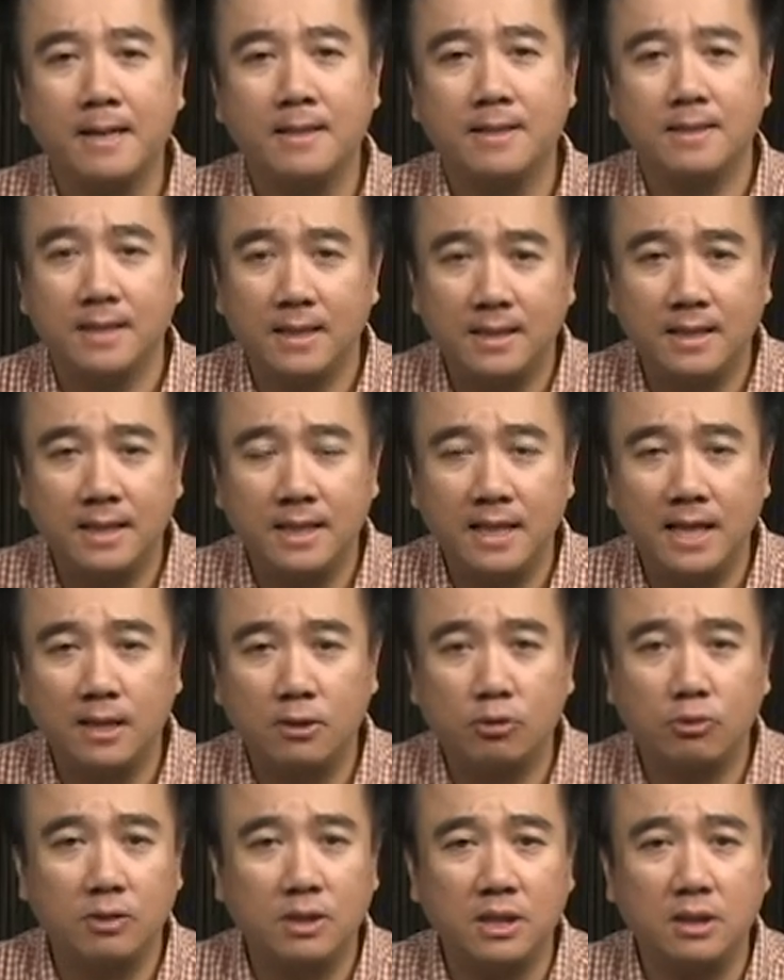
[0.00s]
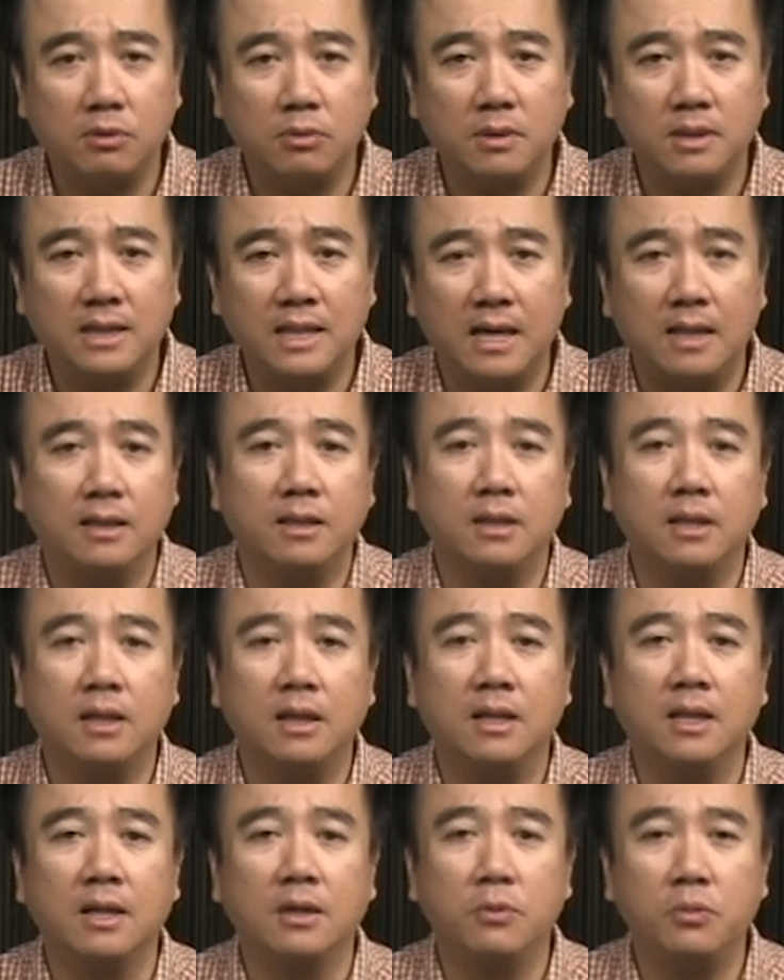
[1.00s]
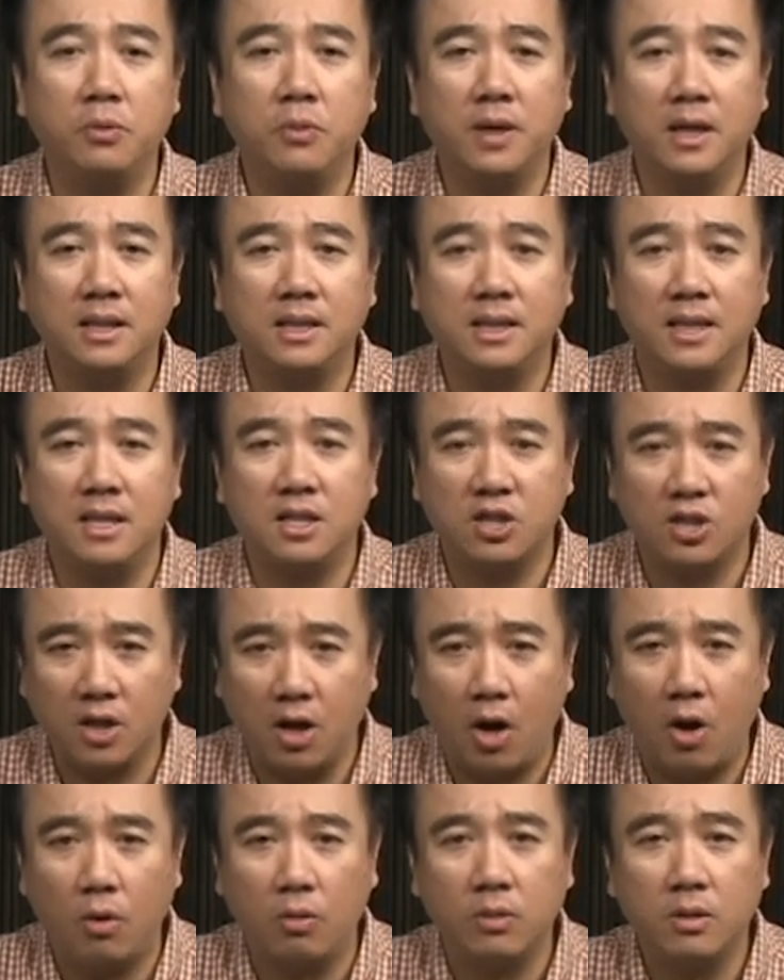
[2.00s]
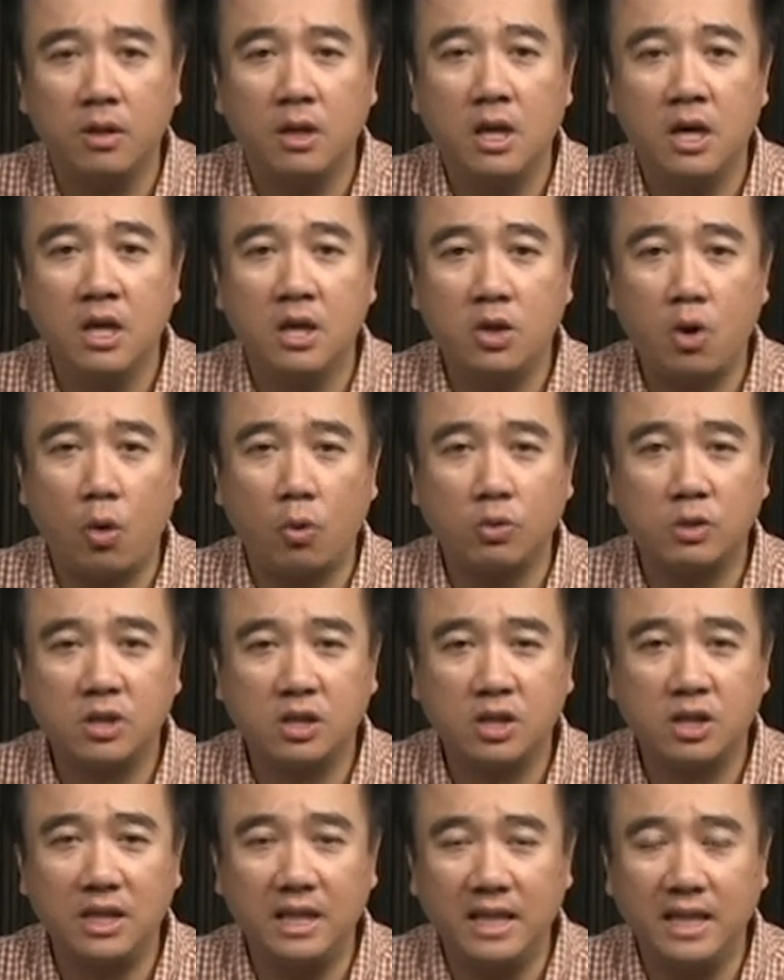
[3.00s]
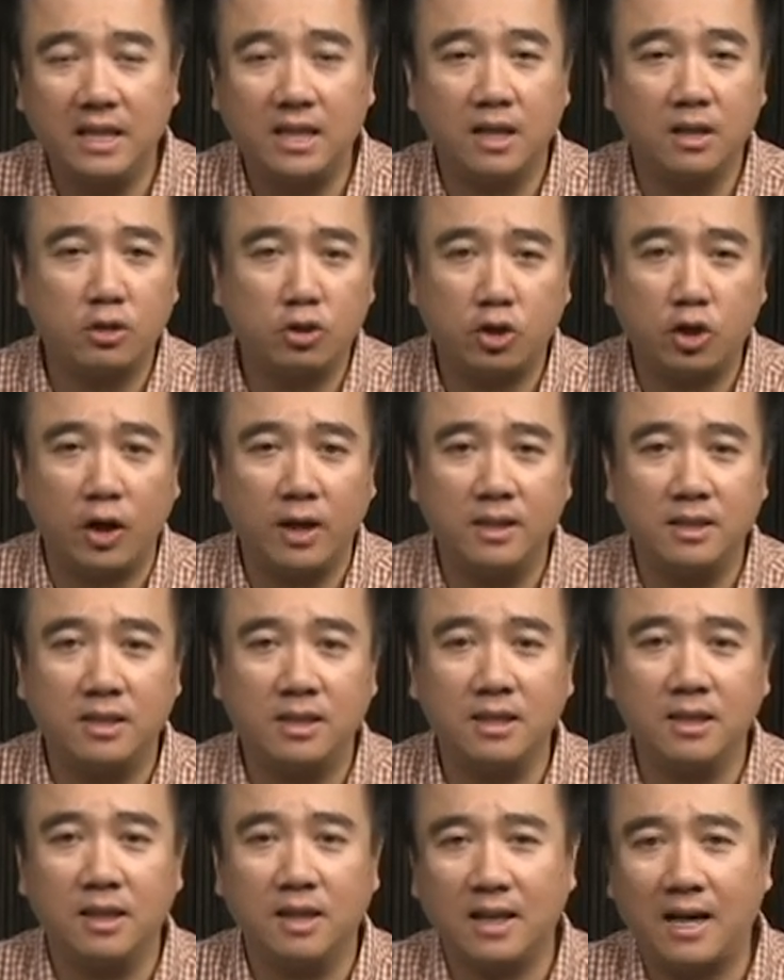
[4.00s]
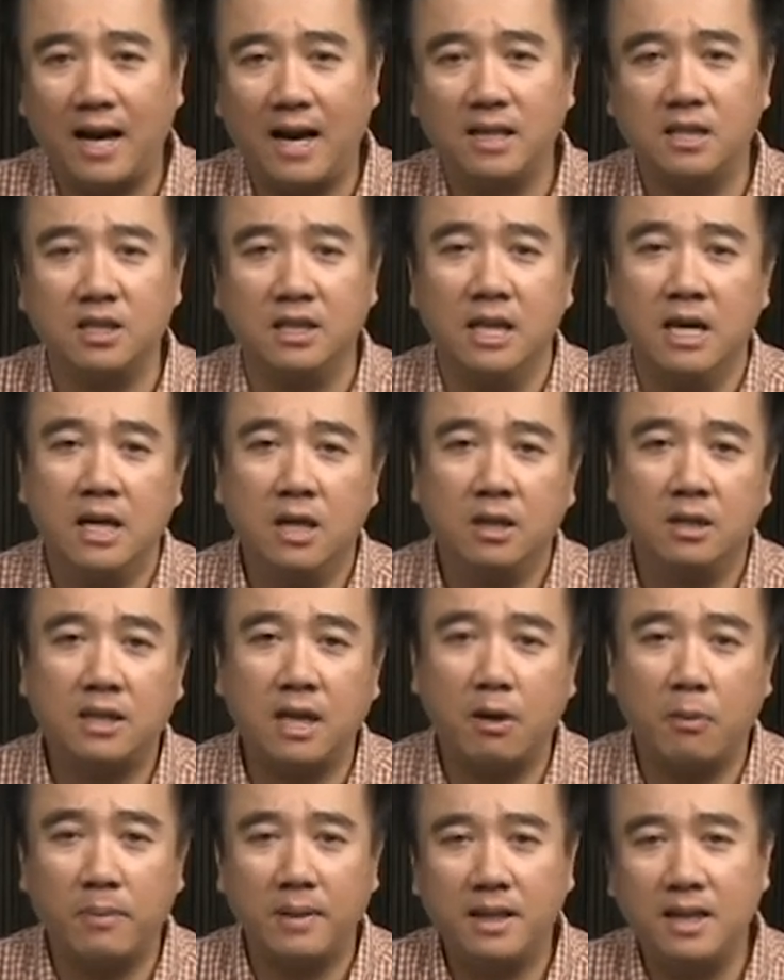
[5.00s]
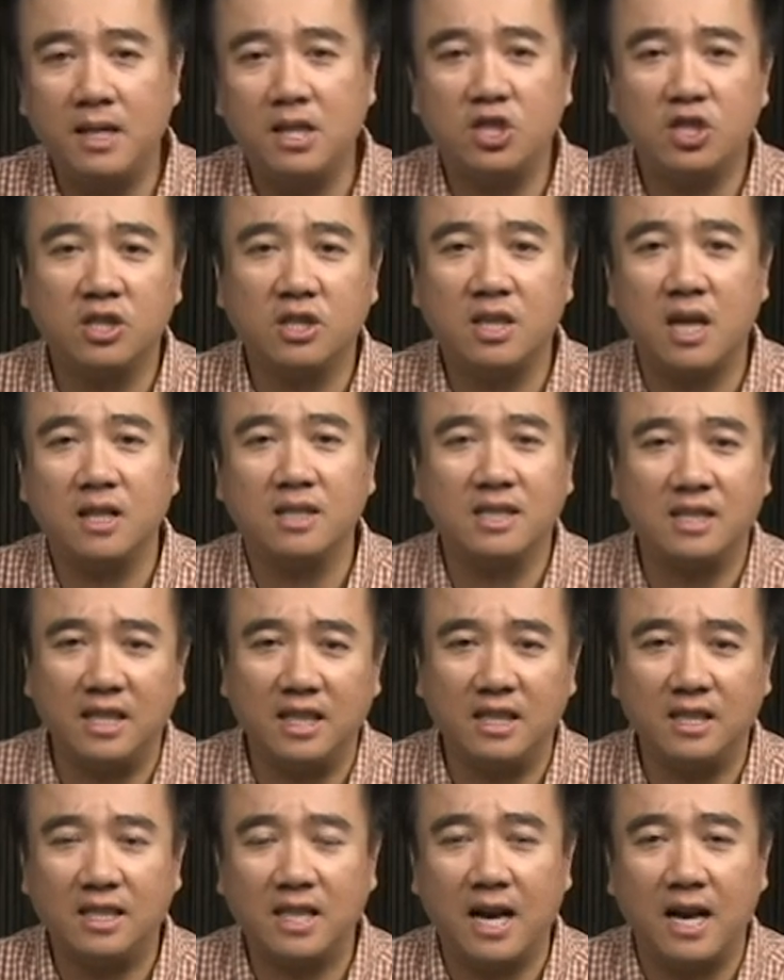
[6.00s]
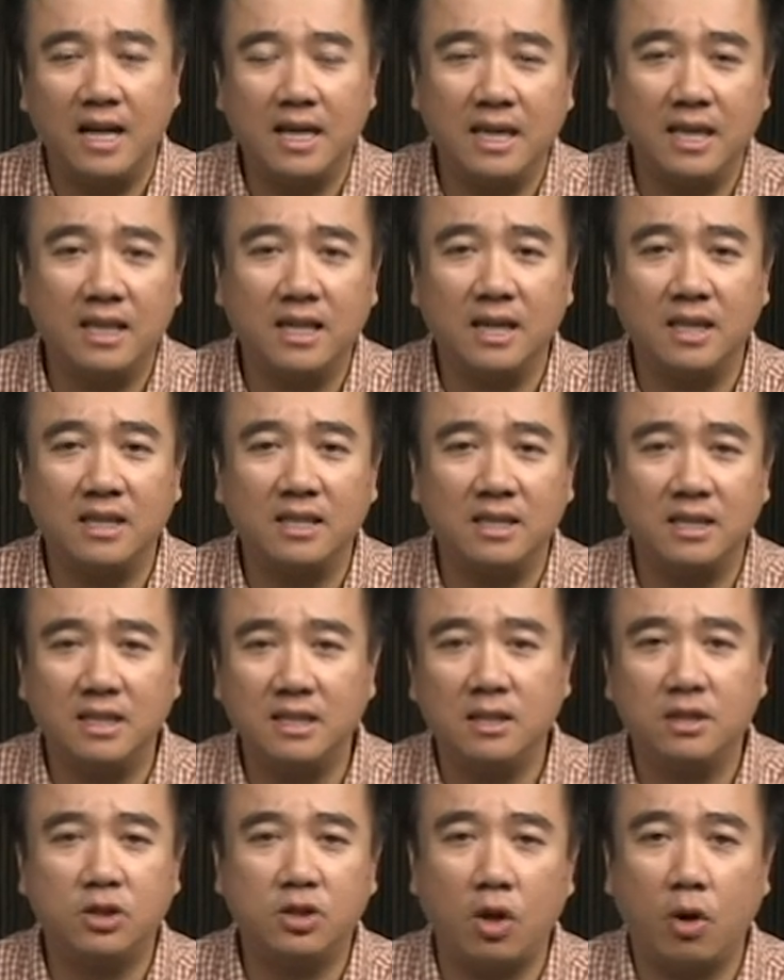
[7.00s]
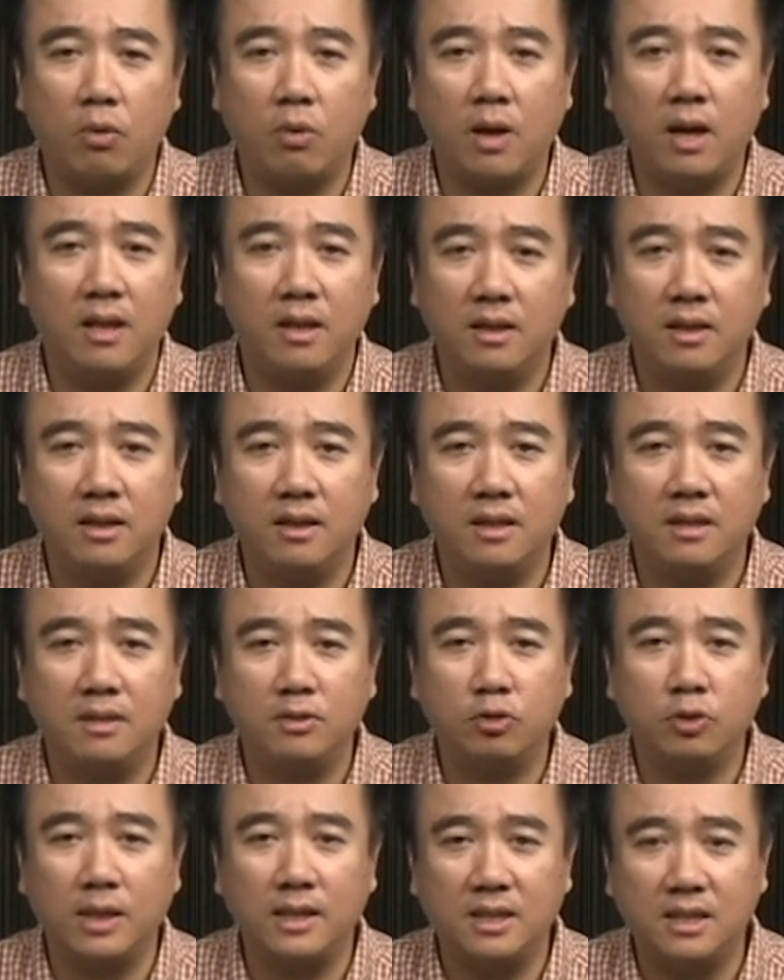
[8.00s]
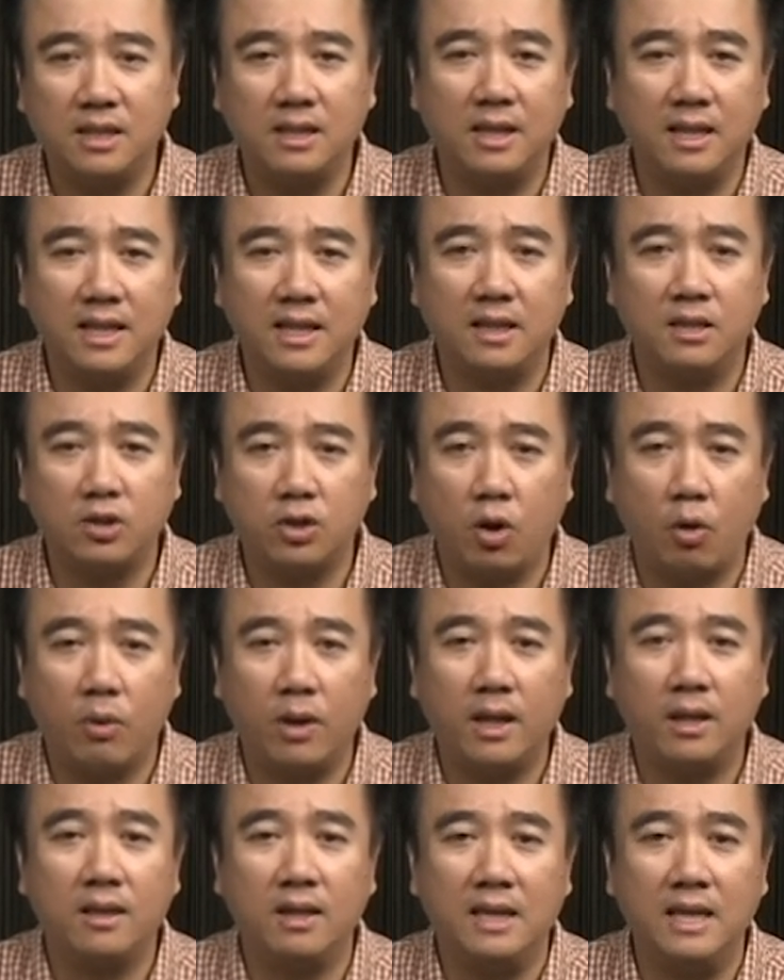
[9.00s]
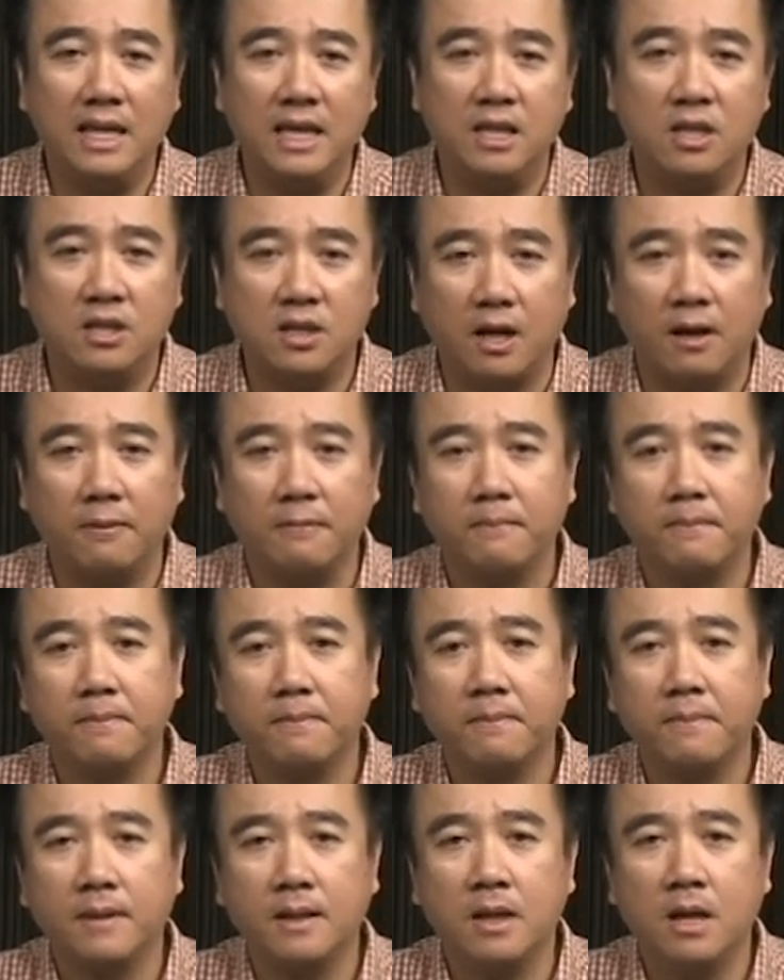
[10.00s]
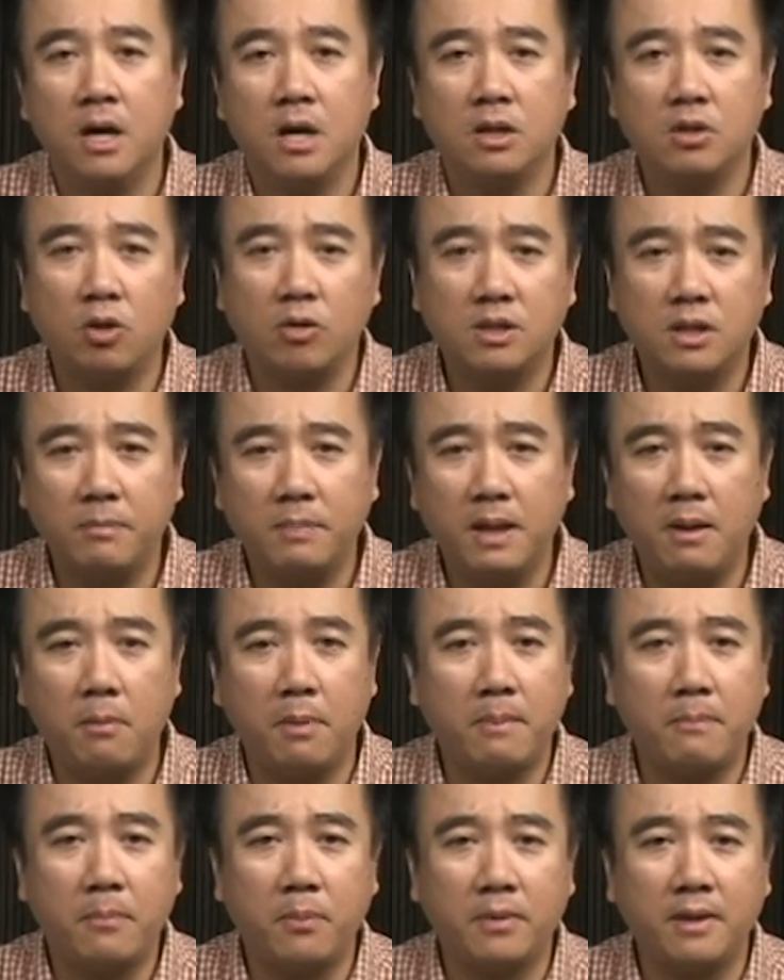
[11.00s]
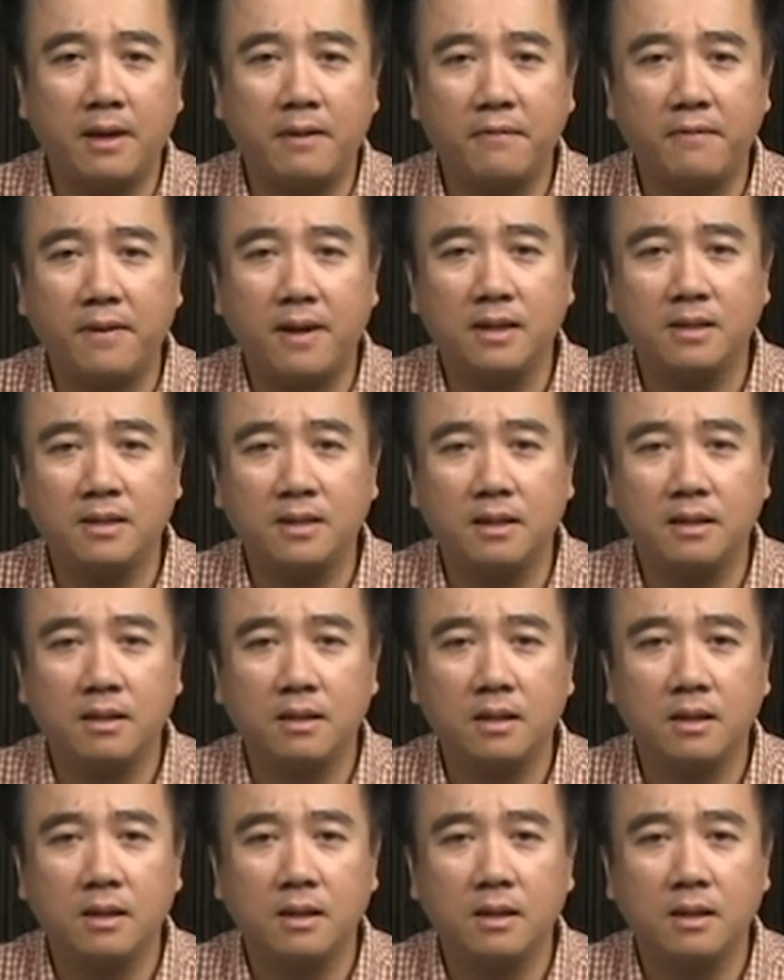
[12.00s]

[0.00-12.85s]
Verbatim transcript: 甚至耶稣基督这样的一个逾越节之后。又是一个全新的开始，在我们历史上写下一个新旧恩、最新的一个旧恩的一章。从这边，我们不难发现，